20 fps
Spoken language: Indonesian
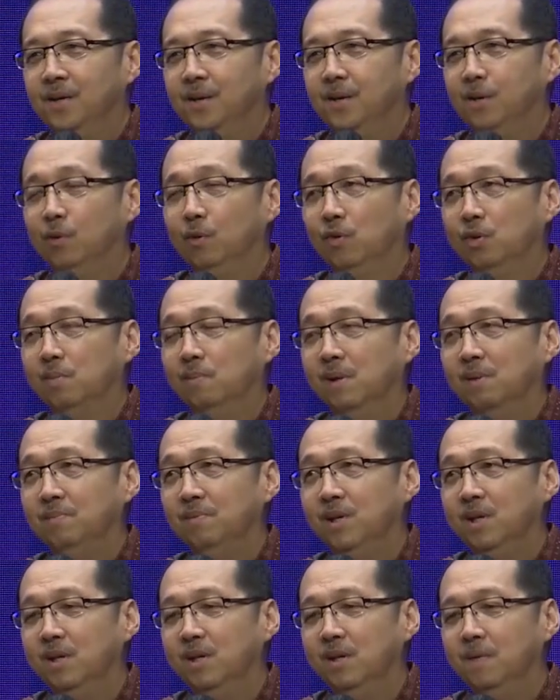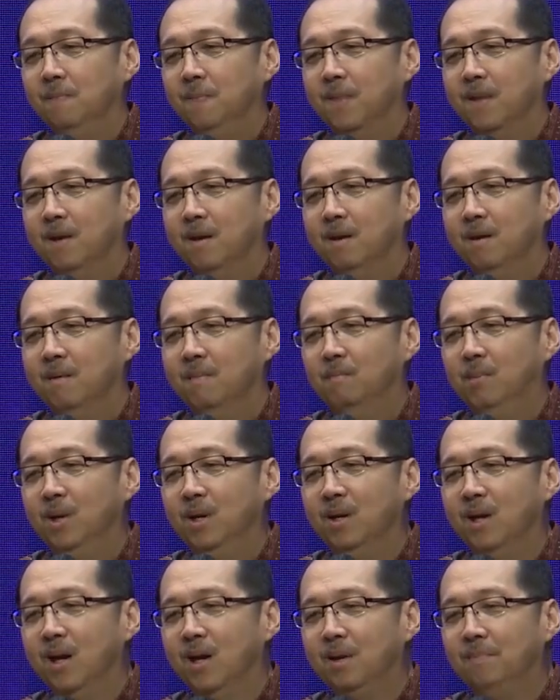Itu sebabnya
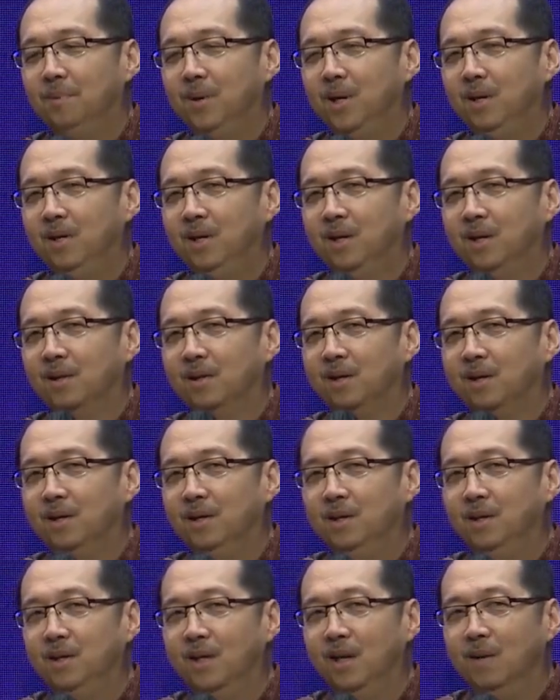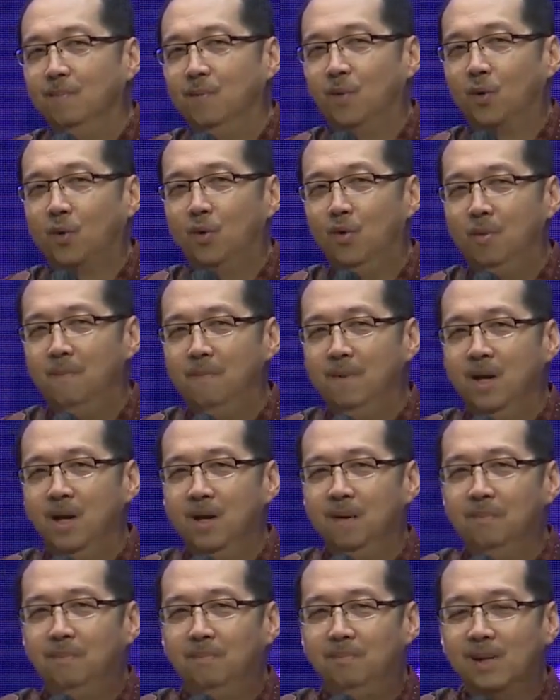benar apa yang dikatakan di dalam
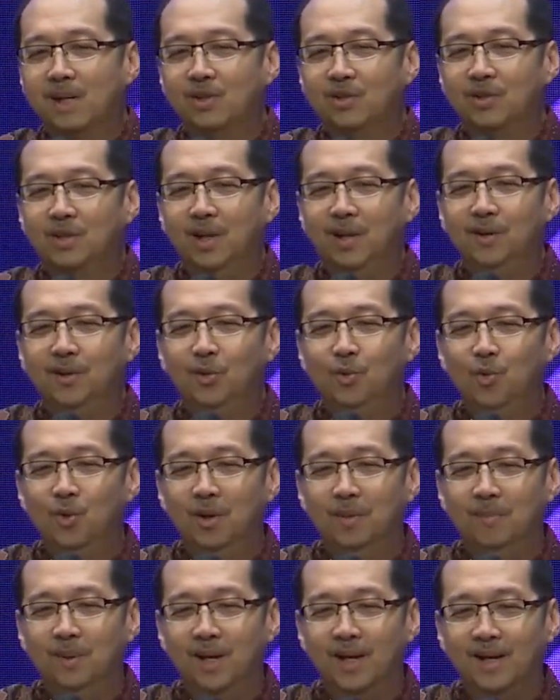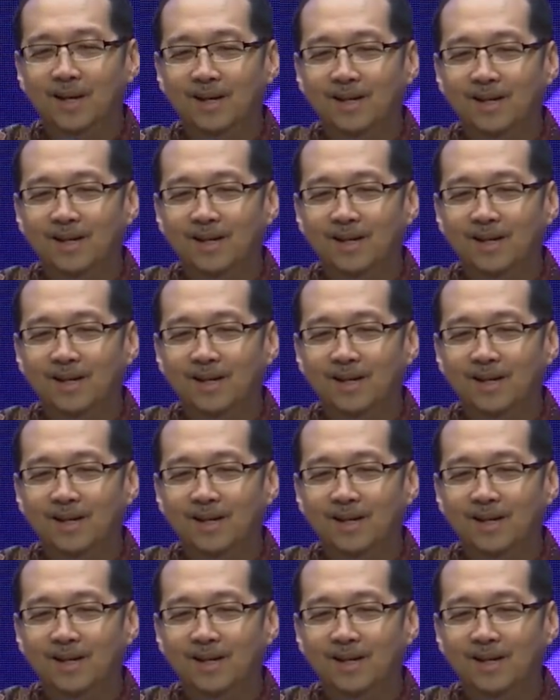Roma pasal 12